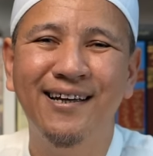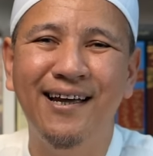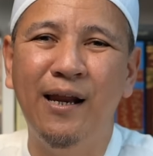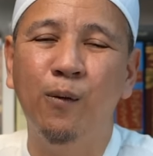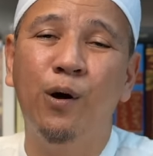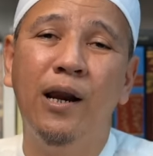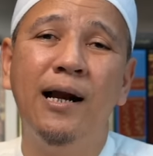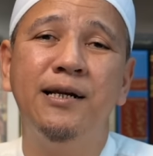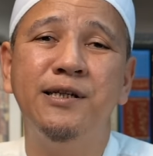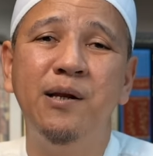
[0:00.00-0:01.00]
Ini
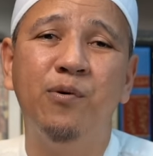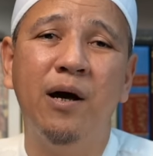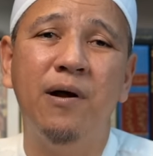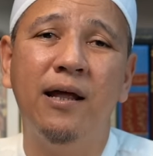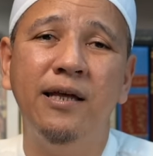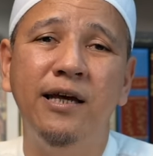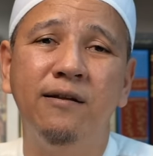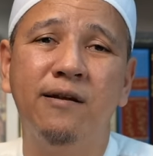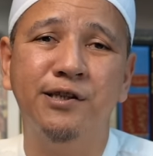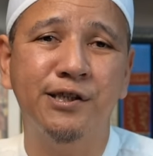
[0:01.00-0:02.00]
dolal di sini bukan berarti
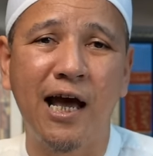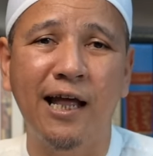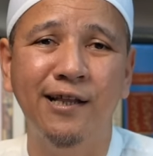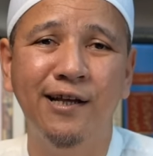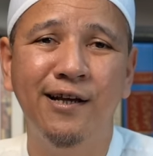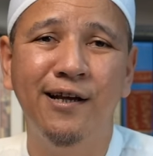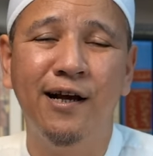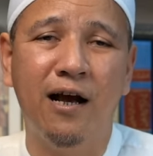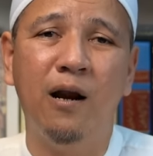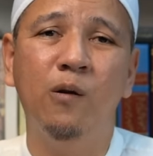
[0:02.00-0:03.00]
tersesat.
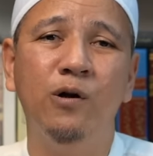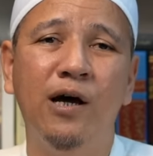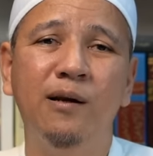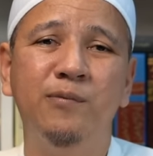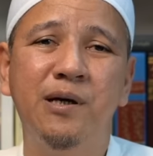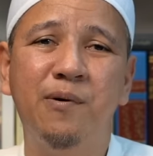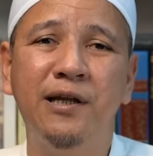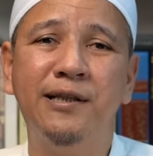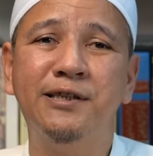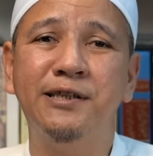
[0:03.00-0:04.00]
Karena dolal bisa berarti
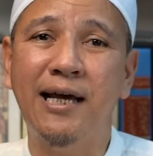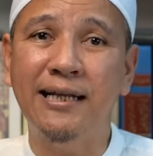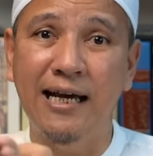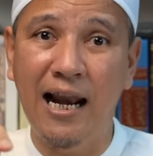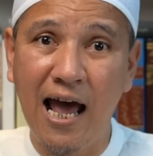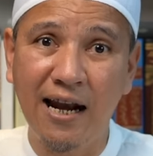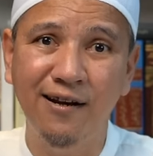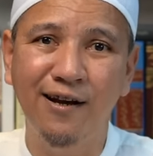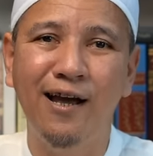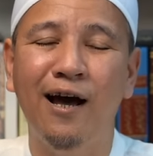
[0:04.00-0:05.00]
tersesat jalan,
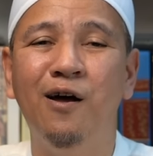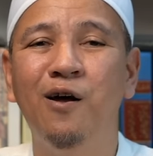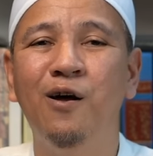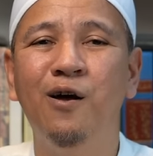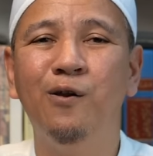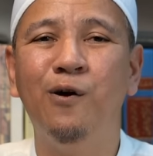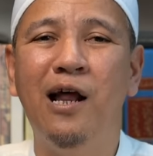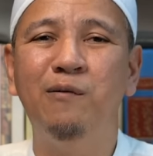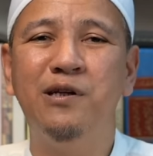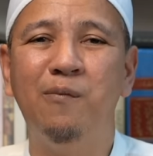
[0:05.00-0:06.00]
ya.
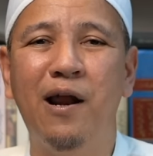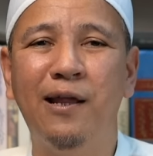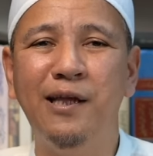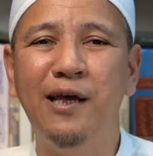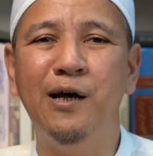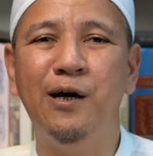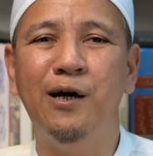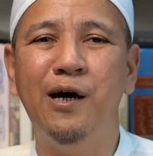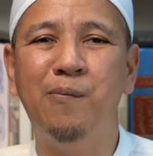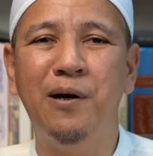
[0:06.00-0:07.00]
Dolal bisa berarti
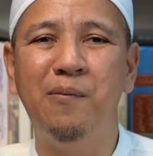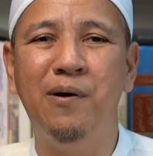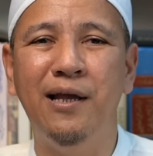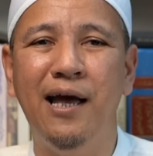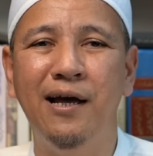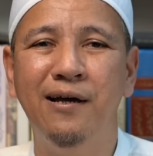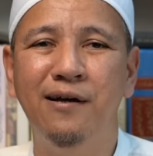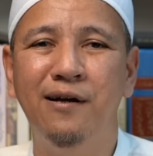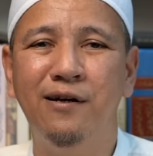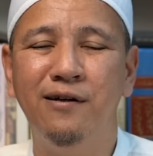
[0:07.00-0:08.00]
uh, apa namanya?
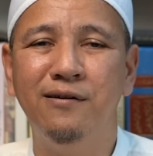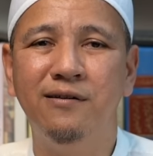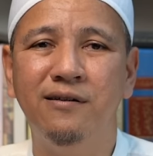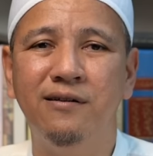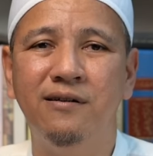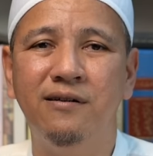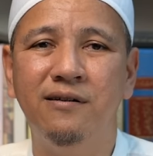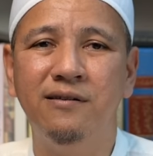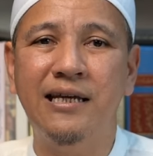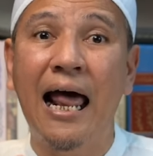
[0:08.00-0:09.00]

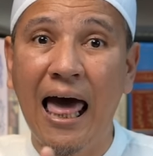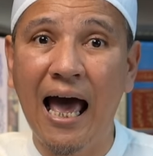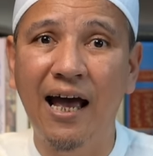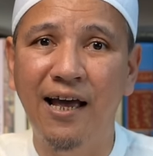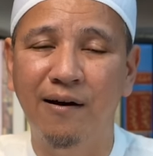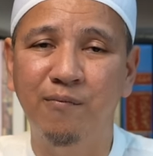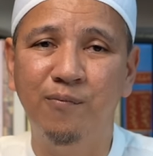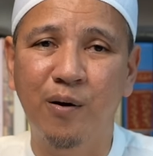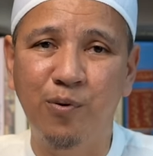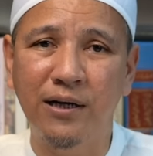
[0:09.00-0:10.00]
Uh, salah ya,
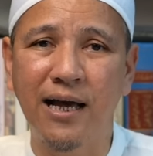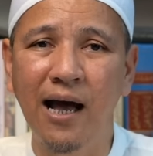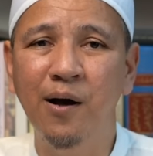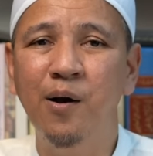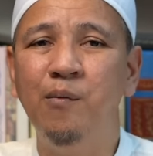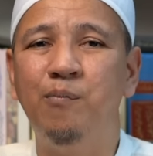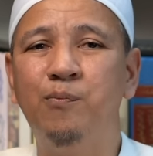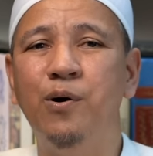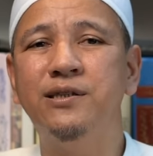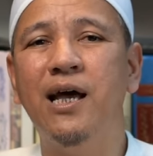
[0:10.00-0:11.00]
berbuat salah,
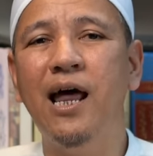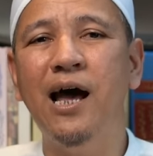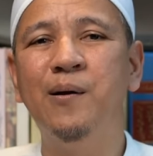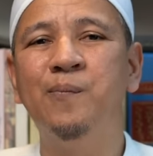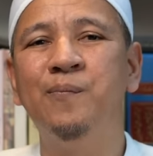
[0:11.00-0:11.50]
berbuat salah